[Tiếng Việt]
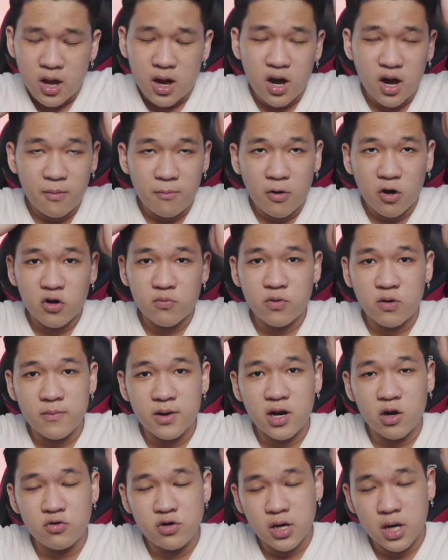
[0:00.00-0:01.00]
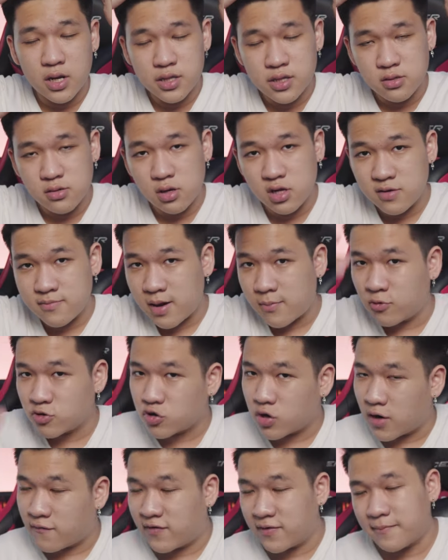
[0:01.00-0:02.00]
ờ, model pompadour như ngày xưa nhưng mà mỗi
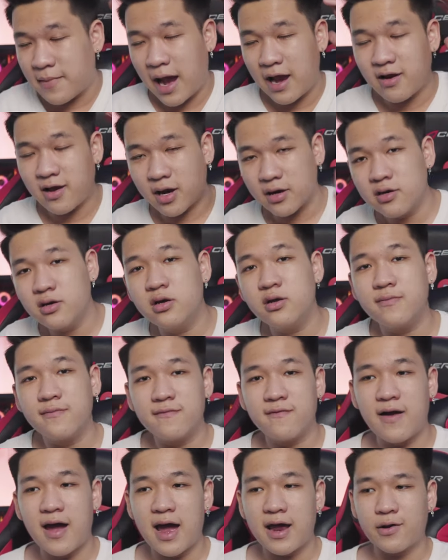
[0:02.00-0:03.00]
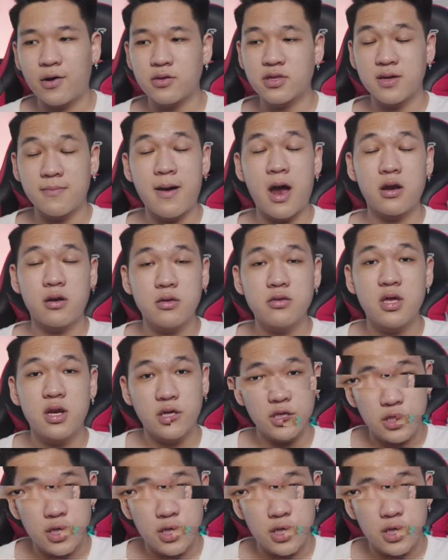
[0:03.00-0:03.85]
tội là phần mái nó ngắn hơn và nó sẽ mát hơn rất là